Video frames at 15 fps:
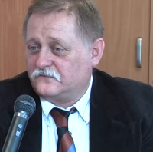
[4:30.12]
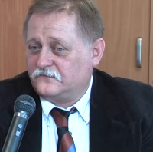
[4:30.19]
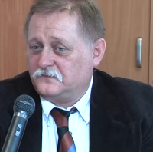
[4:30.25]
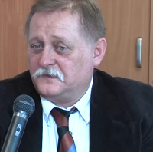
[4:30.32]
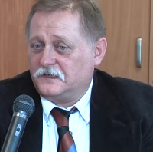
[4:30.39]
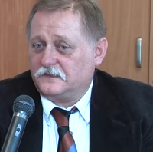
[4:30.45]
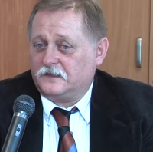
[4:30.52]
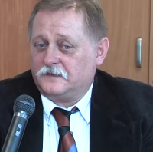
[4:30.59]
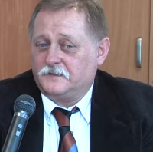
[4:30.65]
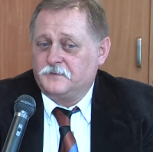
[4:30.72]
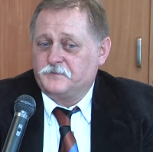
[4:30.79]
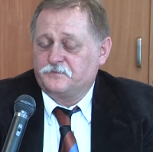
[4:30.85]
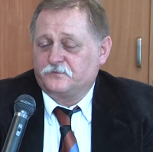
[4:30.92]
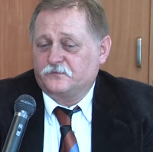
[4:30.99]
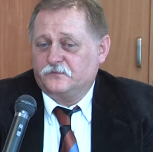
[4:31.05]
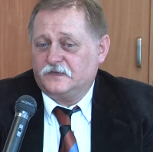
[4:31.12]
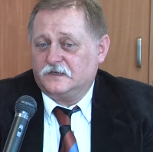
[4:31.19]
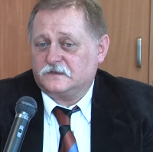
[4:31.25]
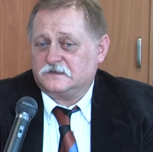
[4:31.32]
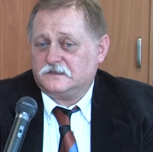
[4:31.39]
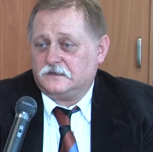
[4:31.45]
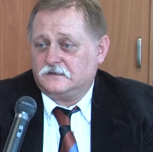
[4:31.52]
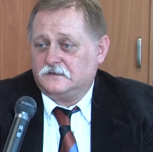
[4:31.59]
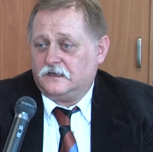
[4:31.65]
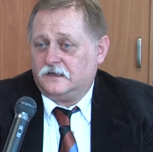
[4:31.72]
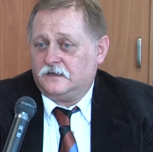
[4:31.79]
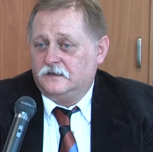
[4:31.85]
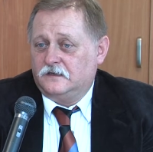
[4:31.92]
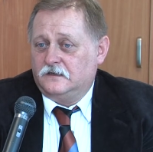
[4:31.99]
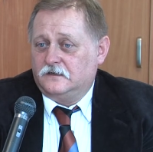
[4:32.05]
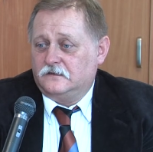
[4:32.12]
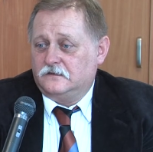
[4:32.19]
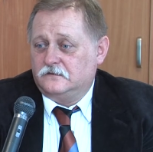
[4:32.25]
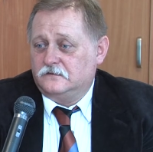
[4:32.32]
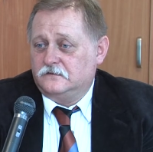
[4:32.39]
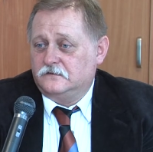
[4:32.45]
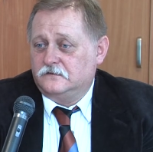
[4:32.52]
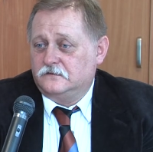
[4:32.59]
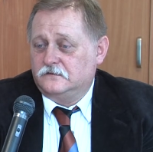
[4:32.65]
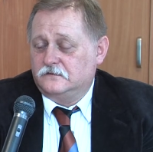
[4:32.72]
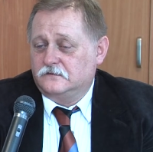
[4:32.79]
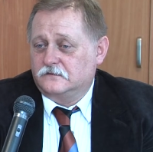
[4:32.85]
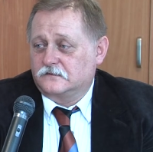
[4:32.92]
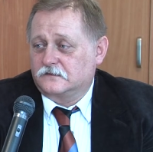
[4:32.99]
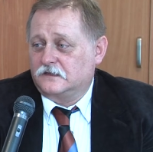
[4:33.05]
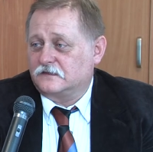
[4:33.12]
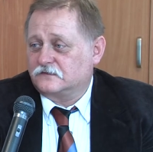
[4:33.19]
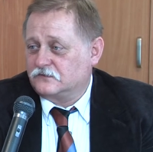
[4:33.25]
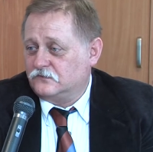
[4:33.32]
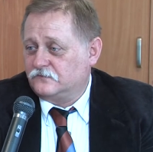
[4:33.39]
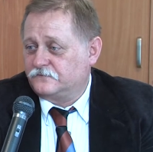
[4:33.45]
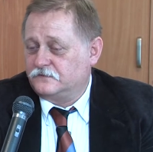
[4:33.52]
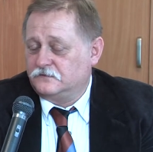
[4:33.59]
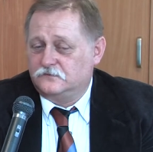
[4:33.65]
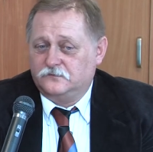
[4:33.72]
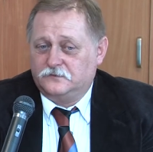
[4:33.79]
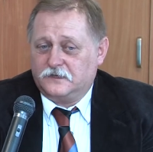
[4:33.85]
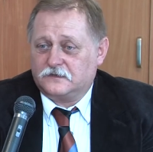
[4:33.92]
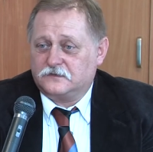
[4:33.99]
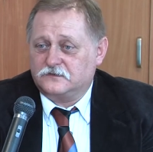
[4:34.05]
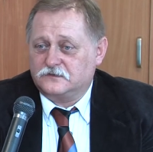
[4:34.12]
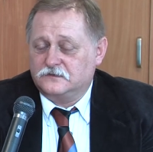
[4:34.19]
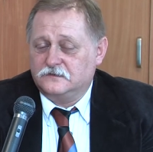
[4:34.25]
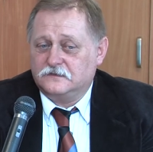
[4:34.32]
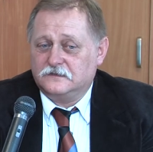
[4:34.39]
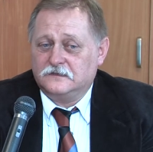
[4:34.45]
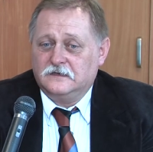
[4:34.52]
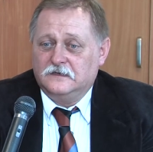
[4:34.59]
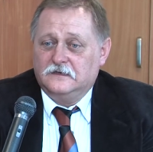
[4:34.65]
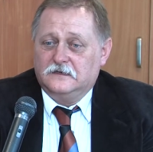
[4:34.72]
wymiana pieca na y, gazowy lub jakiś inny.